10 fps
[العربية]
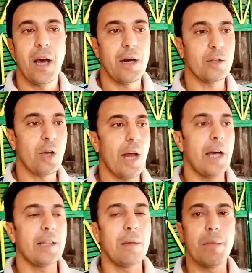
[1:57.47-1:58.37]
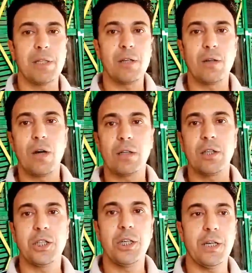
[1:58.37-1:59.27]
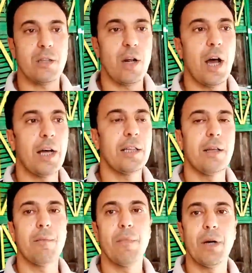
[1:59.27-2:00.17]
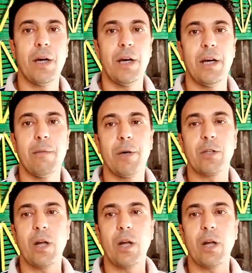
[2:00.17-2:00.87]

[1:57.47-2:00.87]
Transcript: انا طالع اقدم مثلا النهارده شيح طالع اقدم حلبه